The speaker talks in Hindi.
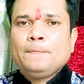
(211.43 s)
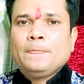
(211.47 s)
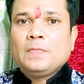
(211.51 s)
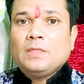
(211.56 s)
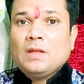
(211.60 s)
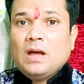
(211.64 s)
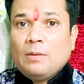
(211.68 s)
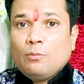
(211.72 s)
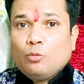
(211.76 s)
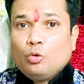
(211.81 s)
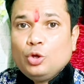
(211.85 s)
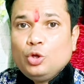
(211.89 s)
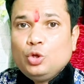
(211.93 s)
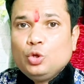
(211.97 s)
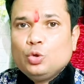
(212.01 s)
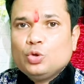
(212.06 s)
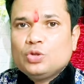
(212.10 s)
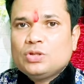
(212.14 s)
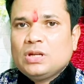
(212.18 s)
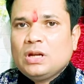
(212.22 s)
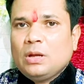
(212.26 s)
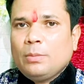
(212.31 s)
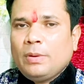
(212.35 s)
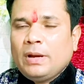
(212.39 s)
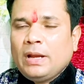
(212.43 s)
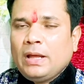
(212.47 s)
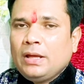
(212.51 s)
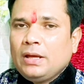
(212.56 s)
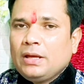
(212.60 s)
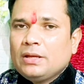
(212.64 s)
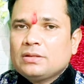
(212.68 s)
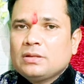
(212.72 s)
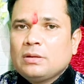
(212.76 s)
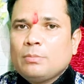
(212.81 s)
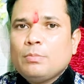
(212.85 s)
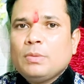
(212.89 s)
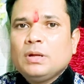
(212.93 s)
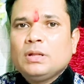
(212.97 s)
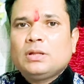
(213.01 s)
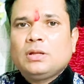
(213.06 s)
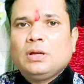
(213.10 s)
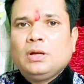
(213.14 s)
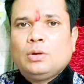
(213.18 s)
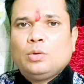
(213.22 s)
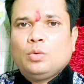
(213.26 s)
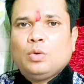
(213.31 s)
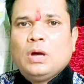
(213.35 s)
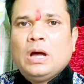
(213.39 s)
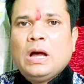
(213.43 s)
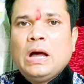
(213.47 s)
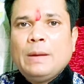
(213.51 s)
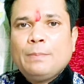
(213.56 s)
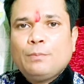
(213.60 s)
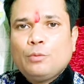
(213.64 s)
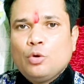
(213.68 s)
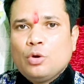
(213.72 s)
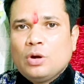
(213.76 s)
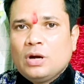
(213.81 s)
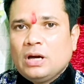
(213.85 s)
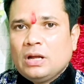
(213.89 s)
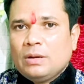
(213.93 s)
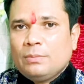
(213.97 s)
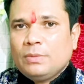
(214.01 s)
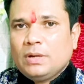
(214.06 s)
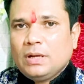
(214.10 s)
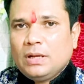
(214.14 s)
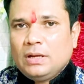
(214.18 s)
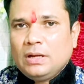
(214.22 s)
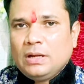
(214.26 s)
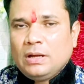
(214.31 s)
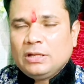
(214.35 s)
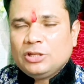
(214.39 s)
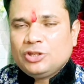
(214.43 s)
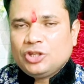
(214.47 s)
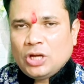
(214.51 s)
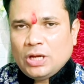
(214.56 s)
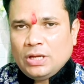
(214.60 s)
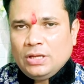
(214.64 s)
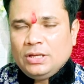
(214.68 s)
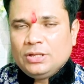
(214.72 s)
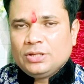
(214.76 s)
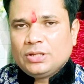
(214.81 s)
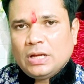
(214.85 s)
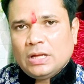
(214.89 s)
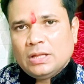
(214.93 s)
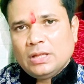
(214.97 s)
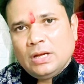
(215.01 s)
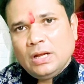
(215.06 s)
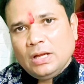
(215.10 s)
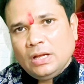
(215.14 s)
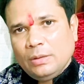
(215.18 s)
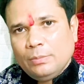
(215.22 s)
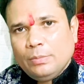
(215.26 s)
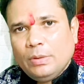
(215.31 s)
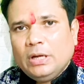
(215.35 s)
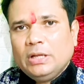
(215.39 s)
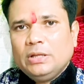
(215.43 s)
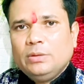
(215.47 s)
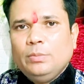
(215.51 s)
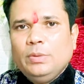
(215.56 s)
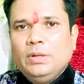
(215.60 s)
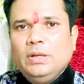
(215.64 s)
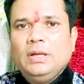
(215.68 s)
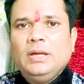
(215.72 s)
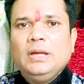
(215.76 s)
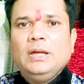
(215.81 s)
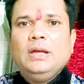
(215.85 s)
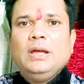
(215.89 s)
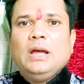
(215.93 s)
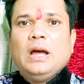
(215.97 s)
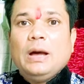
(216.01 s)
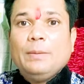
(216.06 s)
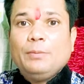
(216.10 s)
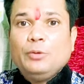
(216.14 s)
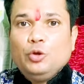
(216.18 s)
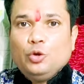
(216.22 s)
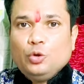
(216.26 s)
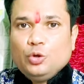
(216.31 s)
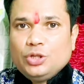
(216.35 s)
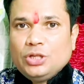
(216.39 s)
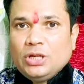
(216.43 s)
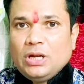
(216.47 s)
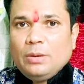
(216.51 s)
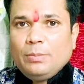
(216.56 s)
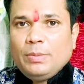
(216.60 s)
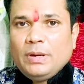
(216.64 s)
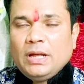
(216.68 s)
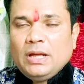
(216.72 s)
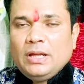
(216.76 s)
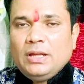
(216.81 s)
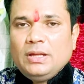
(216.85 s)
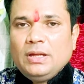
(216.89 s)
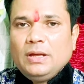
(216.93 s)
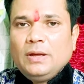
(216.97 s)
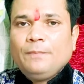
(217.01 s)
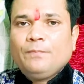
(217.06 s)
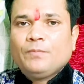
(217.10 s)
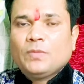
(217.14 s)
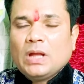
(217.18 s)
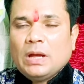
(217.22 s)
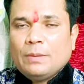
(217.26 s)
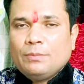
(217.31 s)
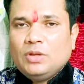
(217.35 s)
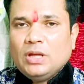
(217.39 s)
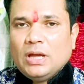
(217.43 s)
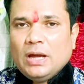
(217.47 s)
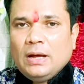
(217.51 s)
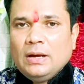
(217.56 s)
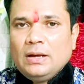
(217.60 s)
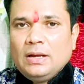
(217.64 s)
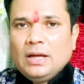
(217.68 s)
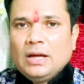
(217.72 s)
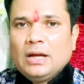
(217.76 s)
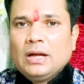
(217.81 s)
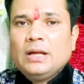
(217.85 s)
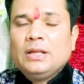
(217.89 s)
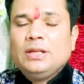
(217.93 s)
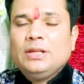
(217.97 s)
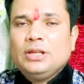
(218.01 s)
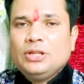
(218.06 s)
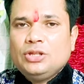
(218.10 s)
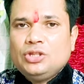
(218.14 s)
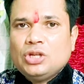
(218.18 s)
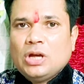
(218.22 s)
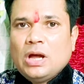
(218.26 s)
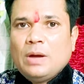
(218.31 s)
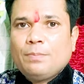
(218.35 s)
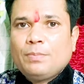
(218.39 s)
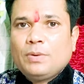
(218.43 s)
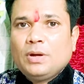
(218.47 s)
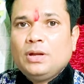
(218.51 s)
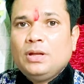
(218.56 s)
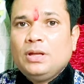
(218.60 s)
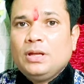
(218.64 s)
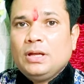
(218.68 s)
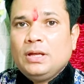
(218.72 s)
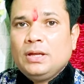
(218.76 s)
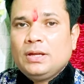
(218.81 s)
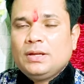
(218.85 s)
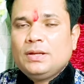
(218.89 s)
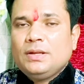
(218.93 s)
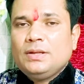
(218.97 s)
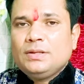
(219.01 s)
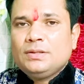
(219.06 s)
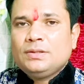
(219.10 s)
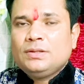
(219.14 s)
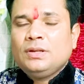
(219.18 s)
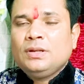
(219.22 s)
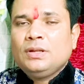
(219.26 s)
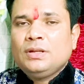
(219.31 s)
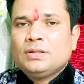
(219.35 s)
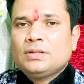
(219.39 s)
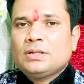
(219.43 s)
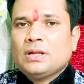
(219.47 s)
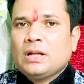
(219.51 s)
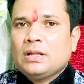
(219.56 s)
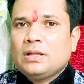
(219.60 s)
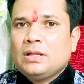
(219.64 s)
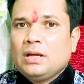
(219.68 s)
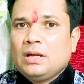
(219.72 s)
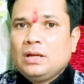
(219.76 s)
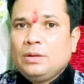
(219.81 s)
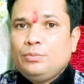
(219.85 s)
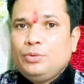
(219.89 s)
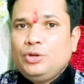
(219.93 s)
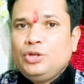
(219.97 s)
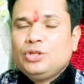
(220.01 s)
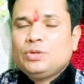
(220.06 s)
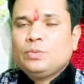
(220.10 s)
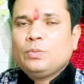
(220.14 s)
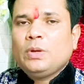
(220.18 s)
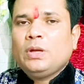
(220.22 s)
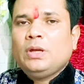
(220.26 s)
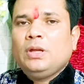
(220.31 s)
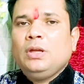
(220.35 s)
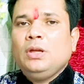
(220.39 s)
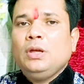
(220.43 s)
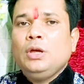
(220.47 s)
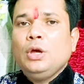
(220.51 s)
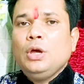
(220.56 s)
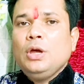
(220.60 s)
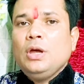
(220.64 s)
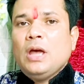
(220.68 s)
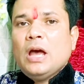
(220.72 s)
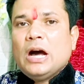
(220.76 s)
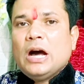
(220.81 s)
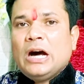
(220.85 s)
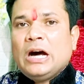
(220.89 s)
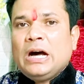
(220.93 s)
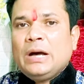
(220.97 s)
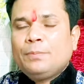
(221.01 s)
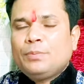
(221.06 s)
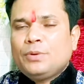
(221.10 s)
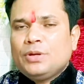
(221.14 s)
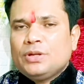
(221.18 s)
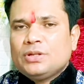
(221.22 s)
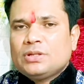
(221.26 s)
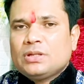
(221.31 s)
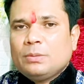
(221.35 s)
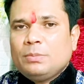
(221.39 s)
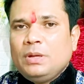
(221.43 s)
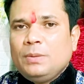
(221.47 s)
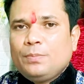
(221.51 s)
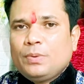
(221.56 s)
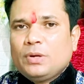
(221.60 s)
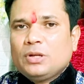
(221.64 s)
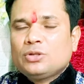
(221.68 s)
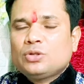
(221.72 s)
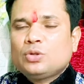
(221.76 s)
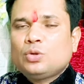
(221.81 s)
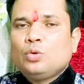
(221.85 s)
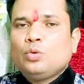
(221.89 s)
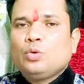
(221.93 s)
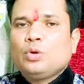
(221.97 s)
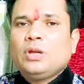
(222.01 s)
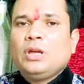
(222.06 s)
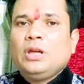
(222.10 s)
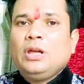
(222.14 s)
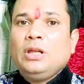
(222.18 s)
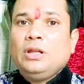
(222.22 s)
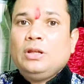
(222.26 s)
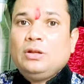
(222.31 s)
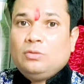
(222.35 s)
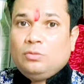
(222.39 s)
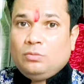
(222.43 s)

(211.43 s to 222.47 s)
ना हम कोई योजना बनाएंगे सब मत करो आपको कर्म करना चाहिए साधना के बाद भी आप योजना बनाइए अब ध्यान लगाइए जाप करिए 21 दिन की साधना के बीच में ही आपके सभी प्रश्नों के